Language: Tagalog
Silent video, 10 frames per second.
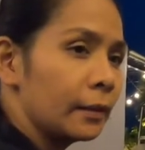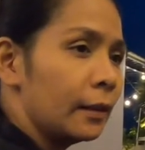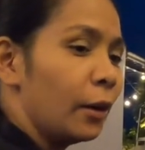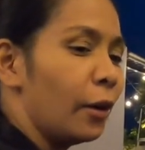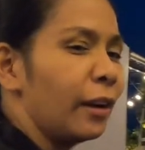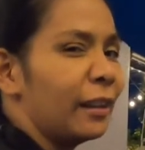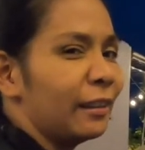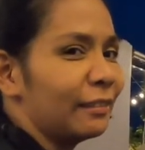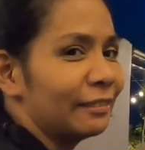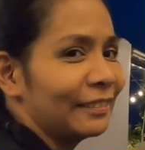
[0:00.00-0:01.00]
Okay
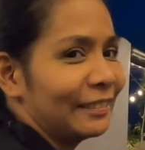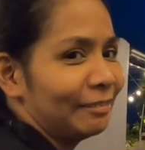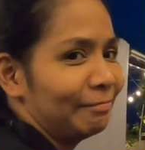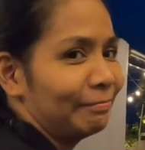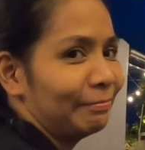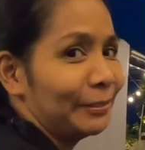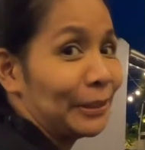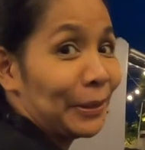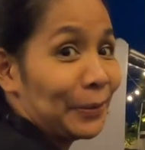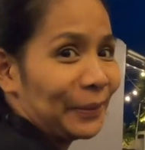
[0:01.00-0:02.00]
lang.
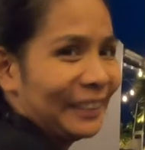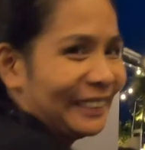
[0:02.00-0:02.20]
Eh? Joke.